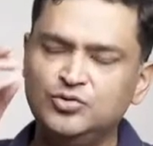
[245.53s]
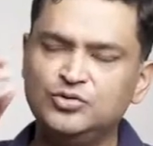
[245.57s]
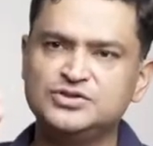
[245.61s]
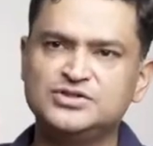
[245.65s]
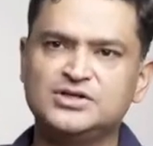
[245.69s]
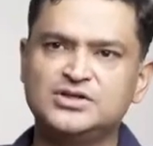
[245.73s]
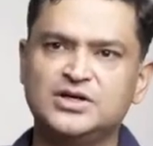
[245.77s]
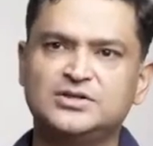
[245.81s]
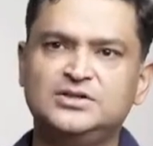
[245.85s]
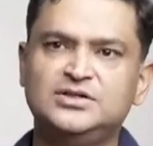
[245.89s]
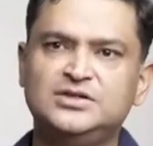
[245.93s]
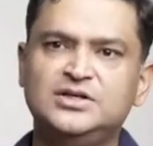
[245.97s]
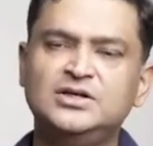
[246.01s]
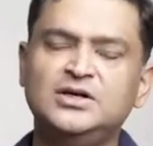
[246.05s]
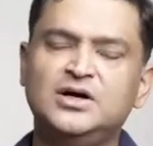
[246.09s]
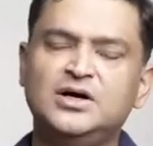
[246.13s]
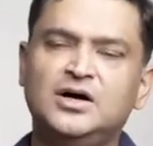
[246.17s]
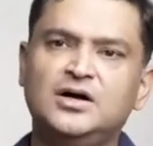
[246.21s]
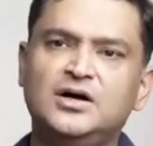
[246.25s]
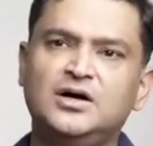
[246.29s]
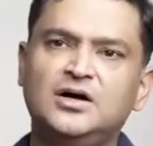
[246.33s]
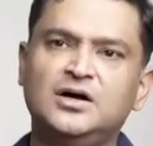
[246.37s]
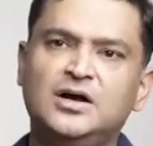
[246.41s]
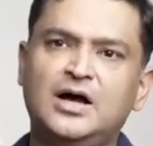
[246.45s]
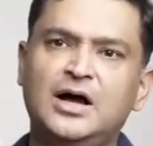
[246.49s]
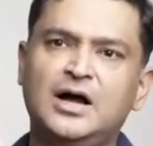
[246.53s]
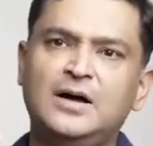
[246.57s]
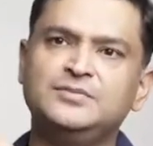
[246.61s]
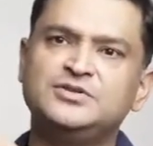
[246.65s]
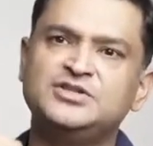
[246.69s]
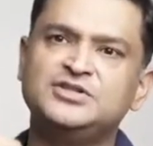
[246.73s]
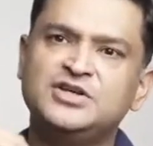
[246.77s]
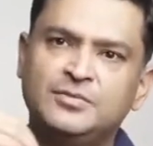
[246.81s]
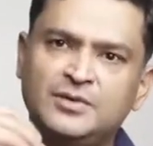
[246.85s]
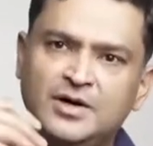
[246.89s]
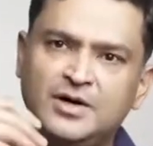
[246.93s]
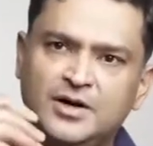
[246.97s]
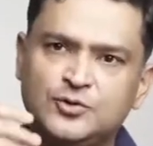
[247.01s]
हो सकती अगर आप
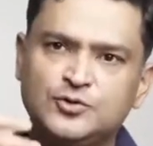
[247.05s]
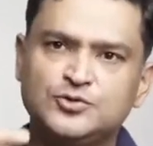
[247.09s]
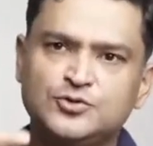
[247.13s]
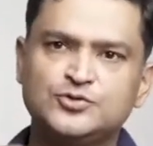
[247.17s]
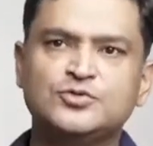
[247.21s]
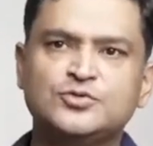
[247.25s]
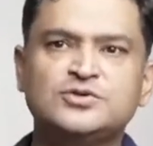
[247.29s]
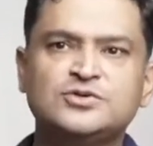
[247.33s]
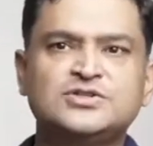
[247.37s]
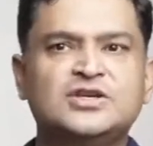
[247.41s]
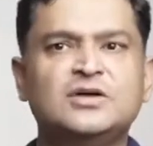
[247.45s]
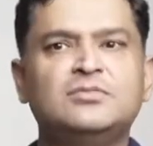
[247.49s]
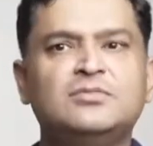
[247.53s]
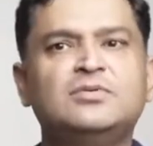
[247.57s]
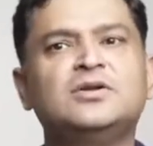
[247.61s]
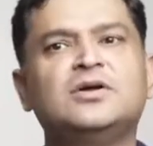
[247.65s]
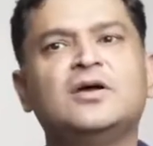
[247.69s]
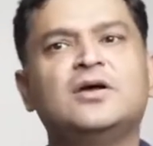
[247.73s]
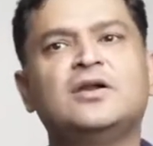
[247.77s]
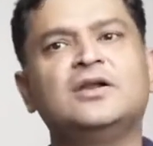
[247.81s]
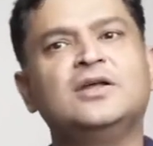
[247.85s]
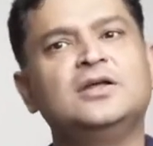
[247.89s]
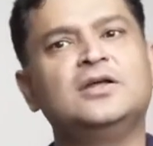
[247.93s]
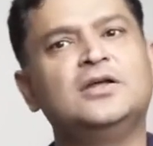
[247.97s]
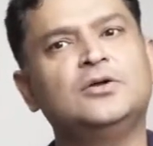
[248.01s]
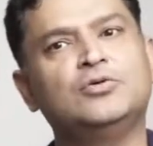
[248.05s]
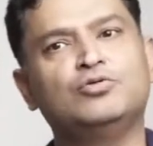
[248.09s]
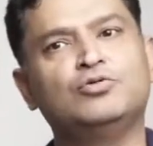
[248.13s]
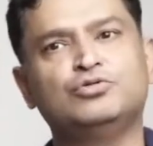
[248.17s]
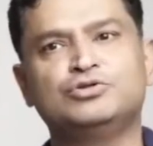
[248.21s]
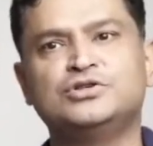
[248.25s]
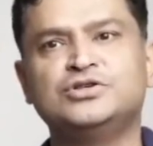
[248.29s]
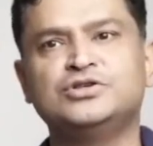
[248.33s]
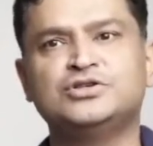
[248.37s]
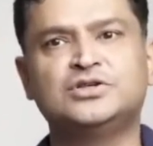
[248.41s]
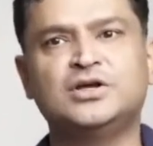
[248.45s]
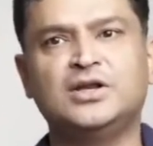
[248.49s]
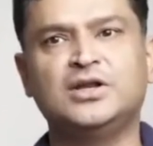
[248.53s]
जबरन उसको स्टेबल करने की
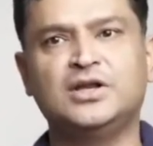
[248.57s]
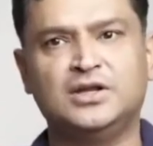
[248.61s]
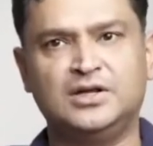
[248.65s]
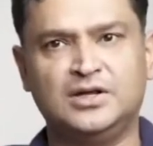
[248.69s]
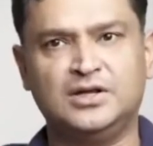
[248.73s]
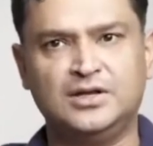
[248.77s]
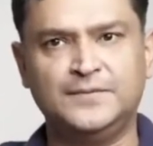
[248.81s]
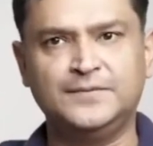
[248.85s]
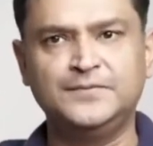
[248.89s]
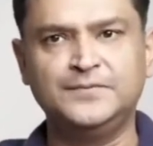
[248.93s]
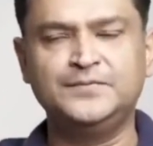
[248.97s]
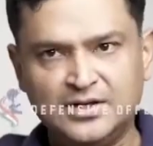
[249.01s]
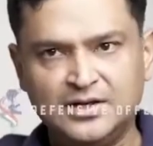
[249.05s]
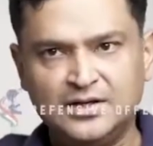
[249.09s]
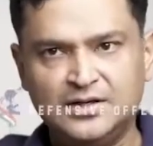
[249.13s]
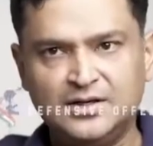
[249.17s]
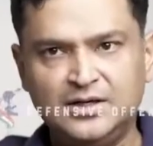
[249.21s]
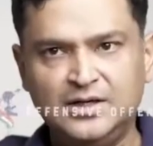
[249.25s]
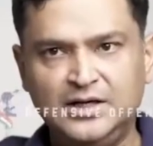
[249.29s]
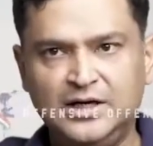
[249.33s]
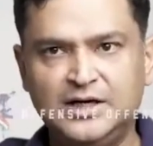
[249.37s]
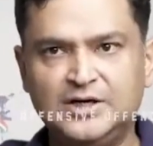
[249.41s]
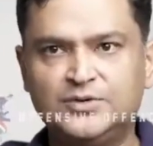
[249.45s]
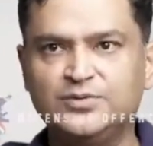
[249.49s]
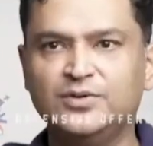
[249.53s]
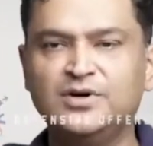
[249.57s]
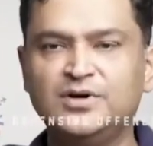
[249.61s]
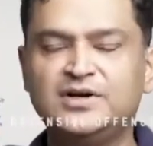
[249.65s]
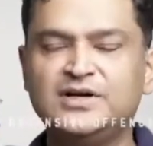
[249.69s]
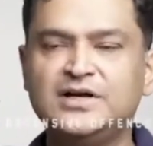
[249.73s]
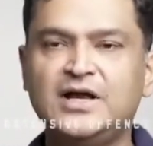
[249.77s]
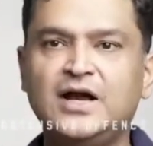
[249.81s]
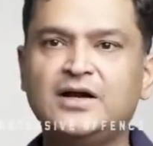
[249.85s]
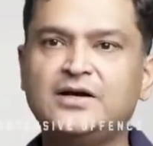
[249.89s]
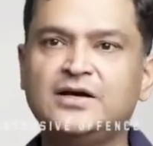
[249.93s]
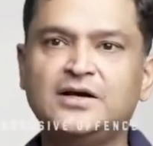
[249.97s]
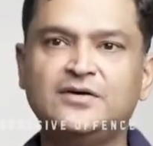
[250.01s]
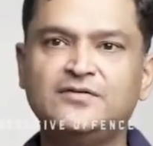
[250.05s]
कोशिश करेंगे इट विल
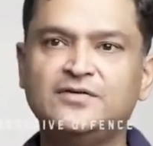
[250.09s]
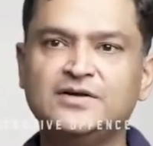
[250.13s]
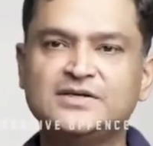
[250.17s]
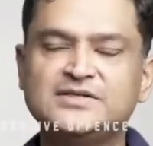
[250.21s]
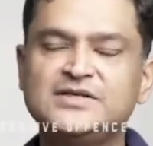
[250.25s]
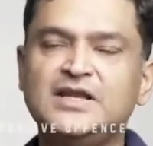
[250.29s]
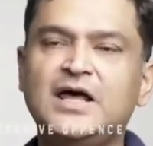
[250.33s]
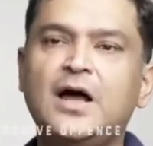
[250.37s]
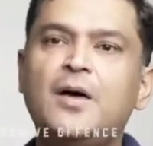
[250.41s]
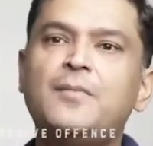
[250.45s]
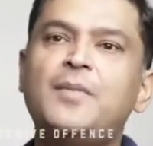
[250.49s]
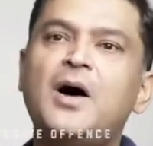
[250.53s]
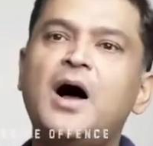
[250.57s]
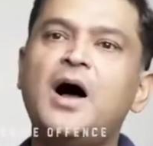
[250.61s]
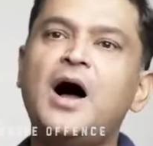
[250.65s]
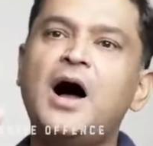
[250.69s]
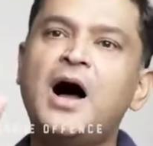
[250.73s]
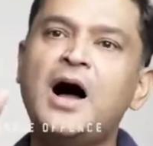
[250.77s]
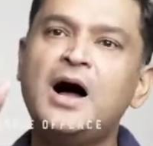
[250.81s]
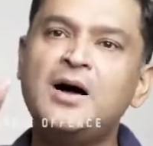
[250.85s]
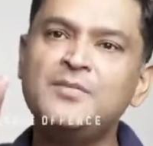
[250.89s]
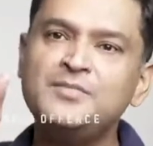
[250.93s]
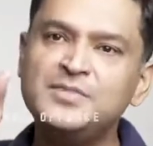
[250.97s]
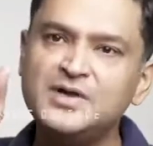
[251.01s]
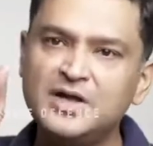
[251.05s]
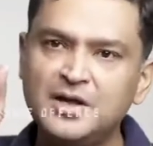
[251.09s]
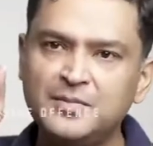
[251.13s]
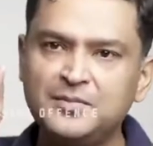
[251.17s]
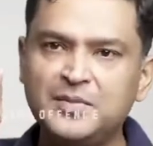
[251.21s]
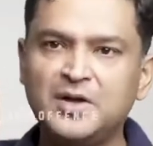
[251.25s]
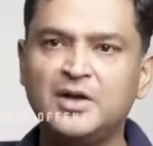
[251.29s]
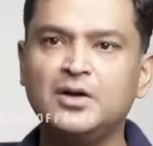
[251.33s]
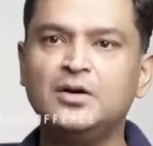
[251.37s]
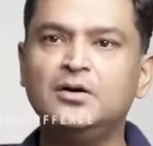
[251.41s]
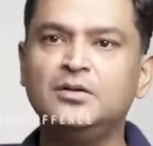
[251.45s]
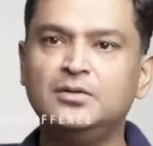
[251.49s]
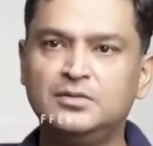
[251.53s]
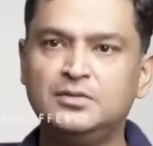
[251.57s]
रिएक्ट एडवर्सली आप आम के
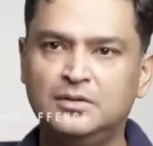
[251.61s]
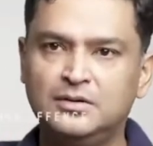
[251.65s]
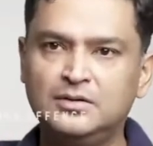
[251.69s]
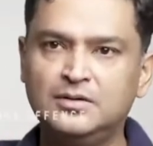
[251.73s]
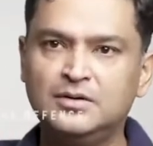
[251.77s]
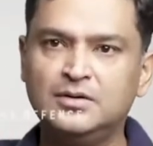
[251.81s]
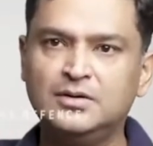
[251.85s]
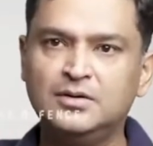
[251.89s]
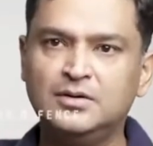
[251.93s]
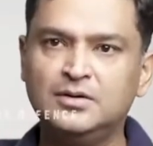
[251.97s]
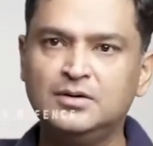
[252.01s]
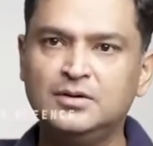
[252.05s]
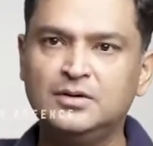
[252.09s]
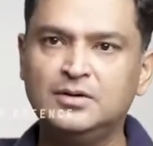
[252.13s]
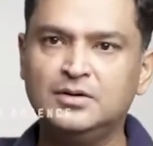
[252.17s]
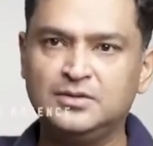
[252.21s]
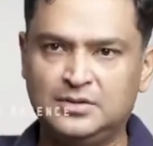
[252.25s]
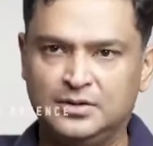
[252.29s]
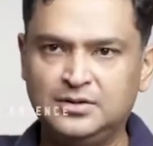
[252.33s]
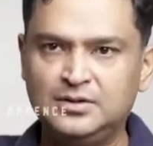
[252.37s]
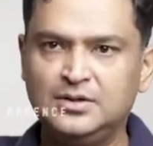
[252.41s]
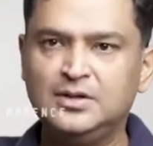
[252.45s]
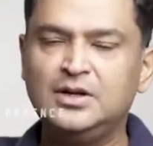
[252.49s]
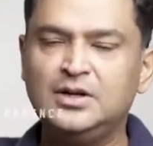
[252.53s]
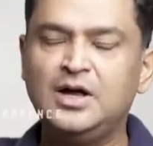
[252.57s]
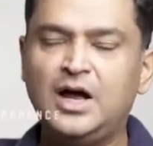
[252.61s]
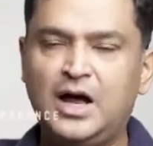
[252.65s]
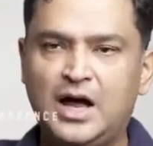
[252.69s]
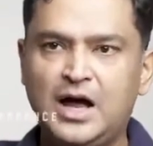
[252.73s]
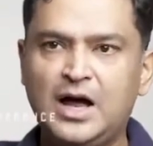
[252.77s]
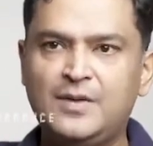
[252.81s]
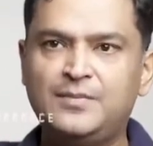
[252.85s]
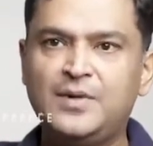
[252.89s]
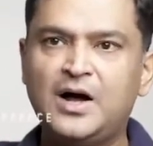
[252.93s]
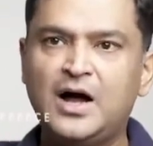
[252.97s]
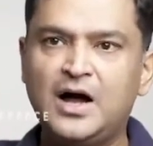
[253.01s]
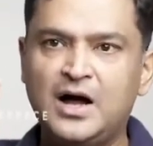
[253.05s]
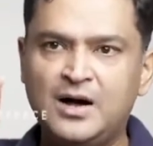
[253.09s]
पेड़
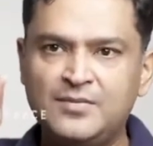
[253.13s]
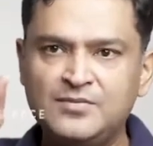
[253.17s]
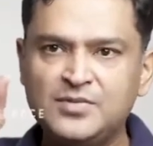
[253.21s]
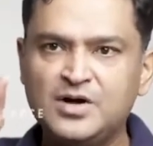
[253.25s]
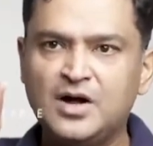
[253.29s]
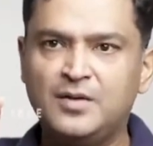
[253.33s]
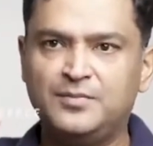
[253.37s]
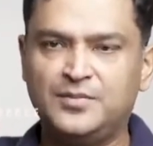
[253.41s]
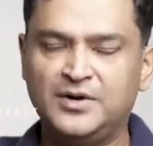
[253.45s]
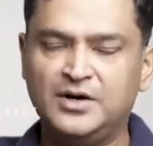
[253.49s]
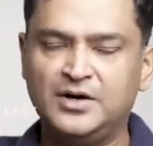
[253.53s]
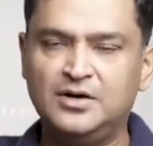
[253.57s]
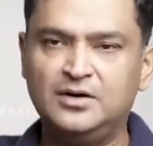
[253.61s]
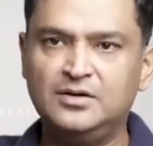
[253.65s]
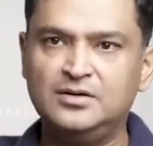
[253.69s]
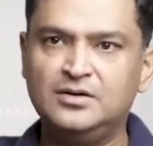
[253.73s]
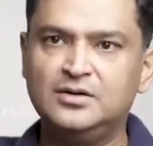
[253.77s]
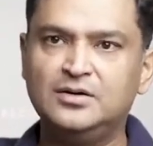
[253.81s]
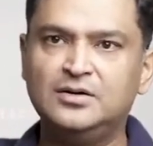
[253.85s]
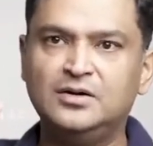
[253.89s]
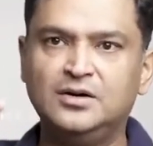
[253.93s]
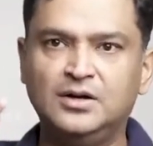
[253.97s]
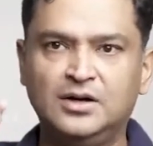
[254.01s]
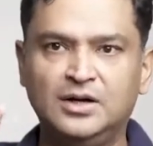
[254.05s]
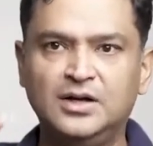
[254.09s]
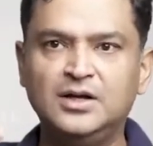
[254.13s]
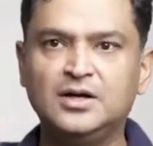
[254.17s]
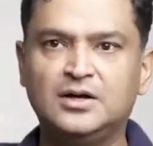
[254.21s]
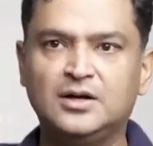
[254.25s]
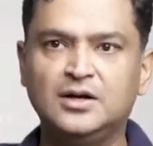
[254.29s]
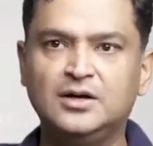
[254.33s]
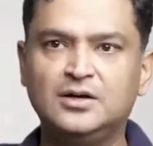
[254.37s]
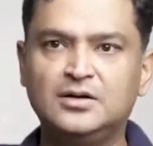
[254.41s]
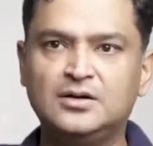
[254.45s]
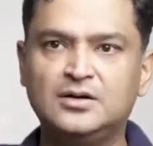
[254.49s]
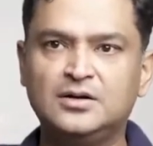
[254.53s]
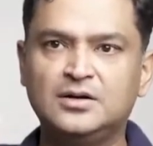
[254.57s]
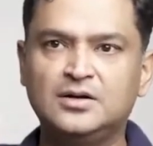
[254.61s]
आप आम का पेड़
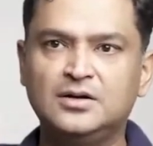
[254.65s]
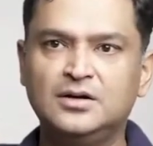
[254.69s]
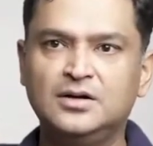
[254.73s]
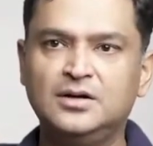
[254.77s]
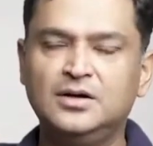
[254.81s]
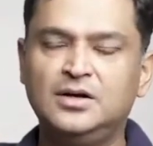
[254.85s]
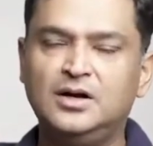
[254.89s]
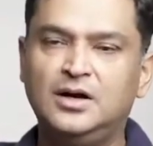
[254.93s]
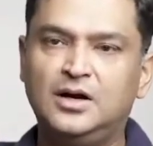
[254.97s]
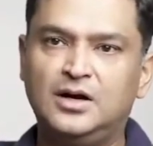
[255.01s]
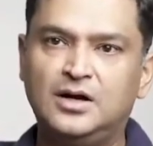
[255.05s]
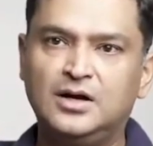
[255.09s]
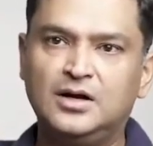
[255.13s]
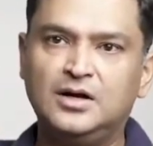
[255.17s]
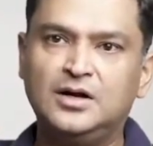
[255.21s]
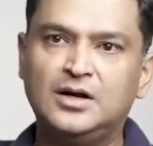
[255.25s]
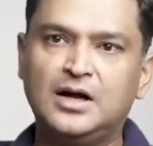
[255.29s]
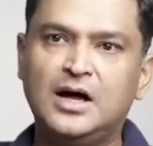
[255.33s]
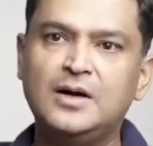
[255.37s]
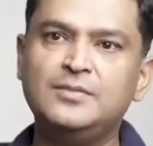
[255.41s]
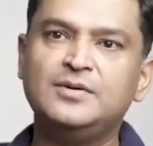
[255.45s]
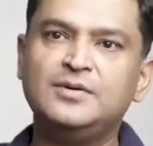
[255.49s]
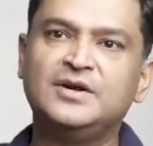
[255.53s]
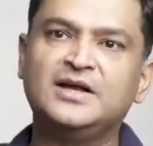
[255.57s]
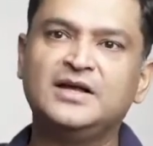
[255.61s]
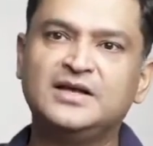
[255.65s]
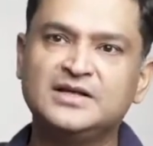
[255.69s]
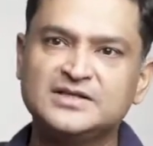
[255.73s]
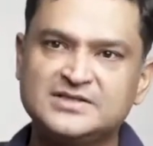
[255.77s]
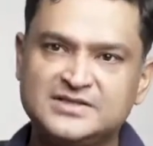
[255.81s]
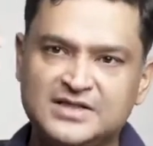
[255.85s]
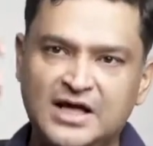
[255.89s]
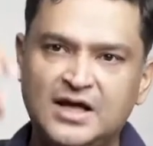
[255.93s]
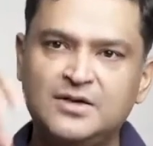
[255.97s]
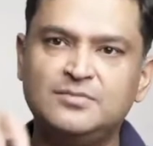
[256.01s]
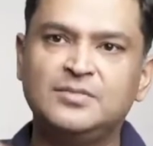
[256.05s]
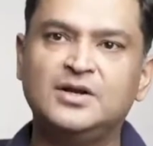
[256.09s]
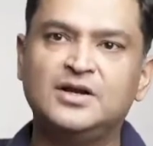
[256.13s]
लेकर अगर आप
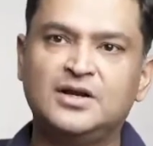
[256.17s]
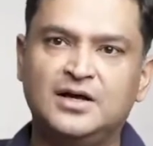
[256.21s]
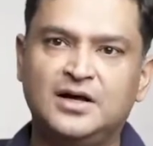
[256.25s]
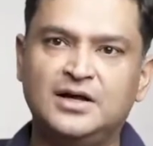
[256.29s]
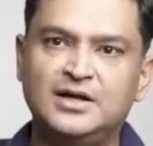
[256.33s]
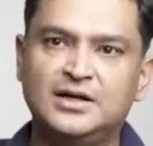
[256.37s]
रेगिस्तान में